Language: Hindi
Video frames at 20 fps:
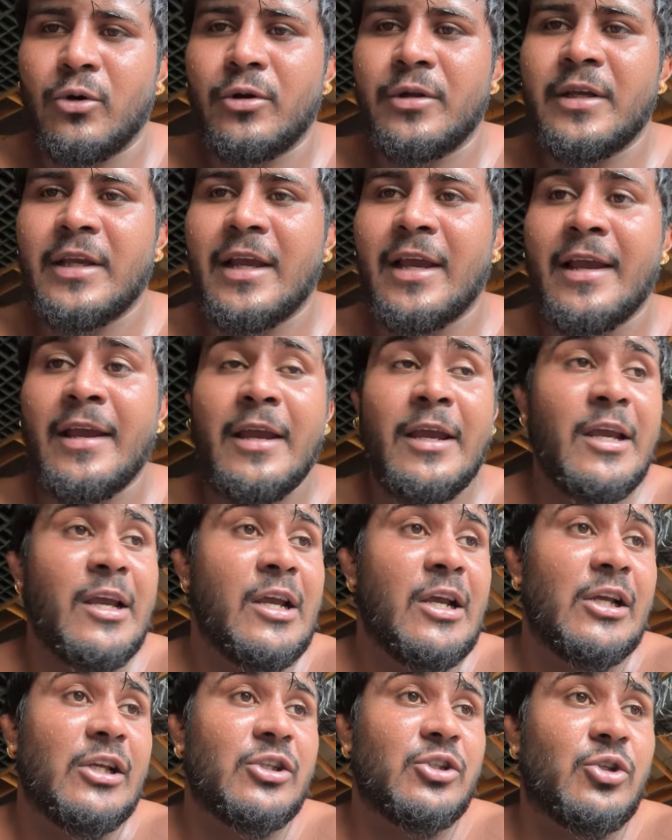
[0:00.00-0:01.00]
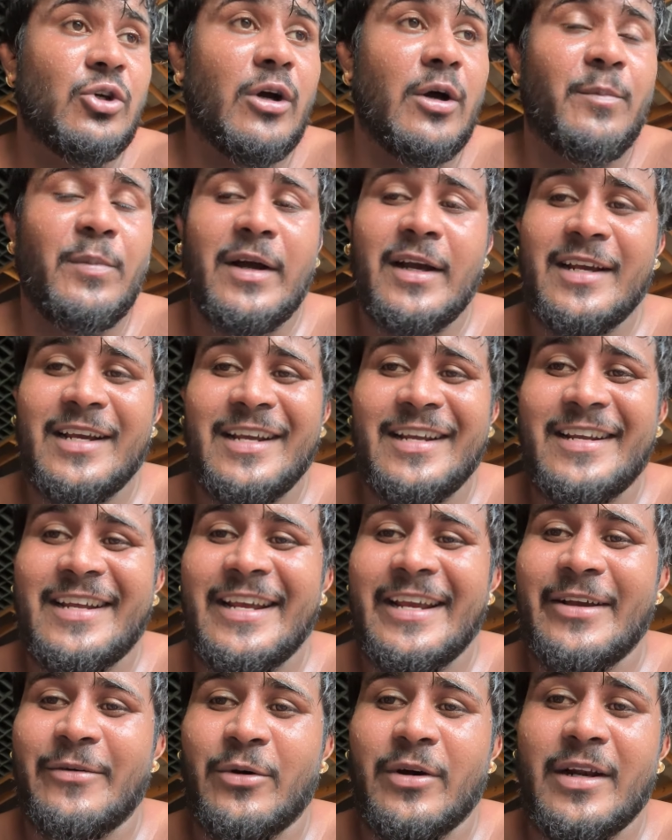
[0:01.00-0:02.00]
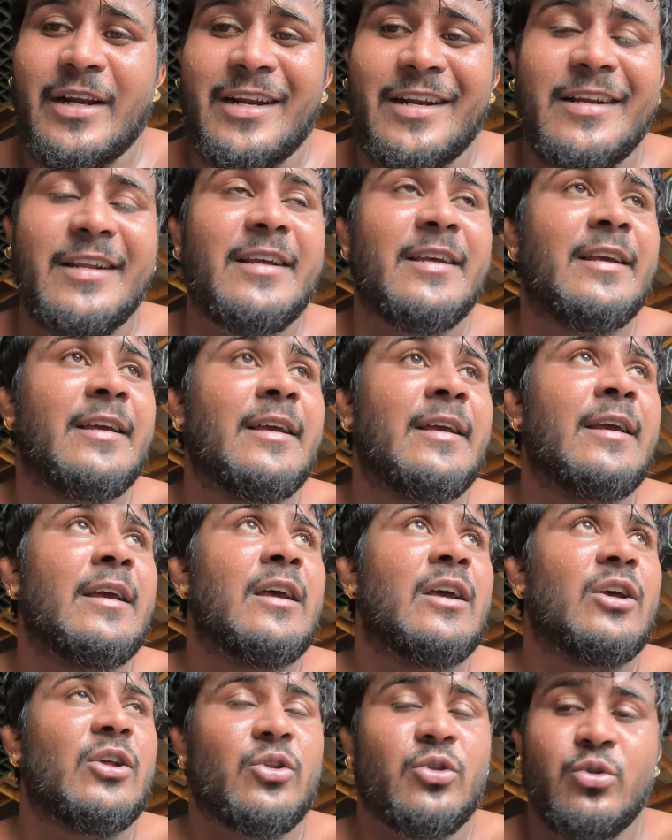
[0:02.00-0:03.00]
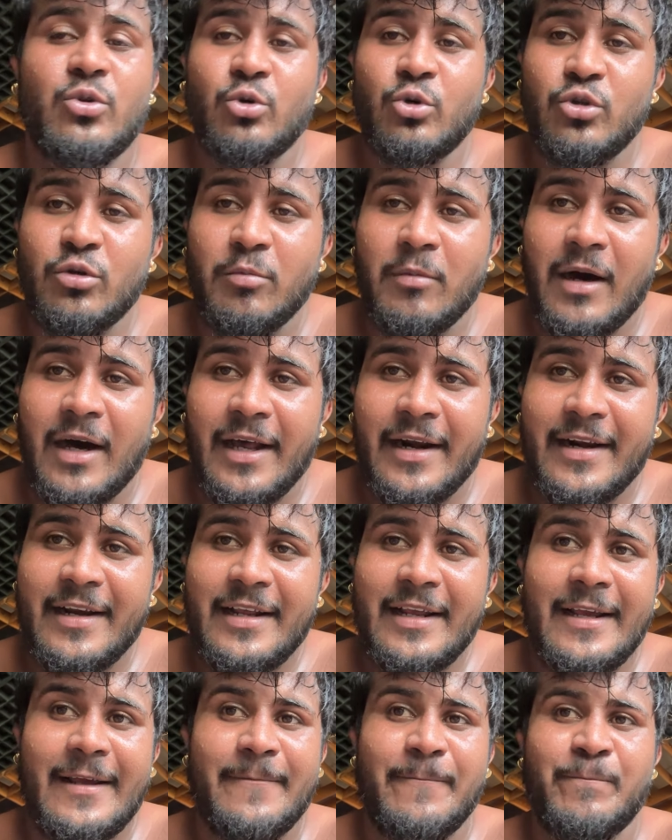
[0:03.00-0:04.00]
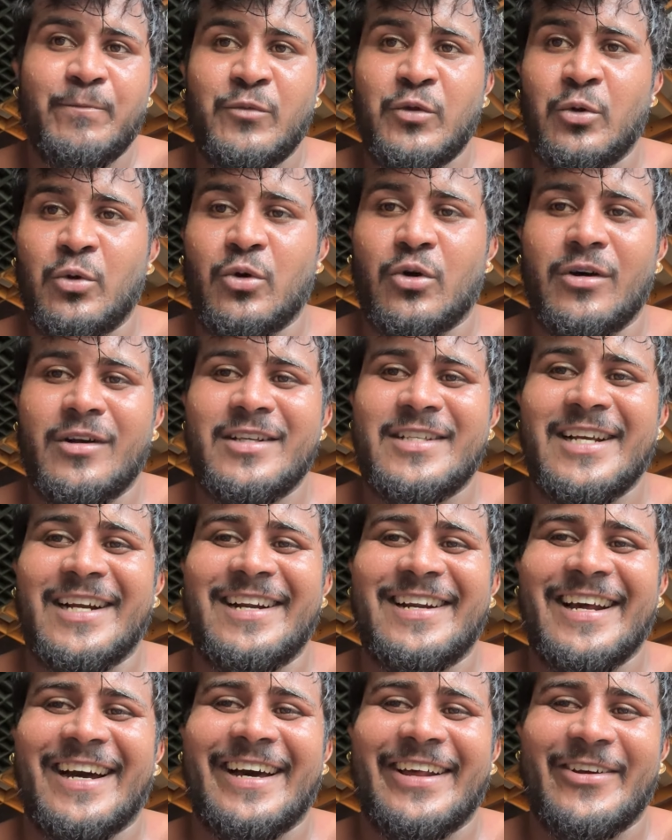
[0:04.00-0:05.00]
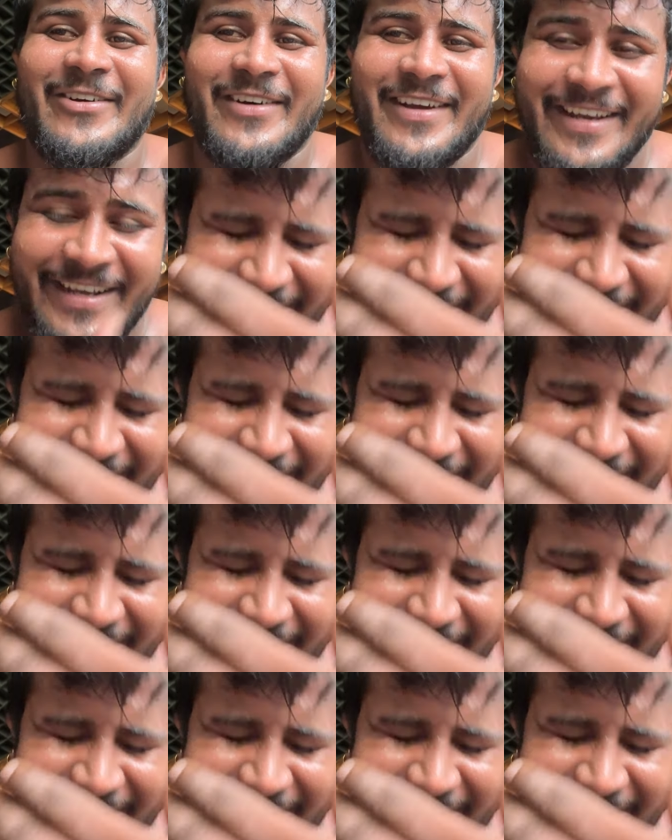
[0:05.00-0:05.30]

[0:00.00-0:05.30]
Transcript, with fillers: रही है जो आप घेवर दूध मार रहे हैं उनको रिजल्ट आ रहा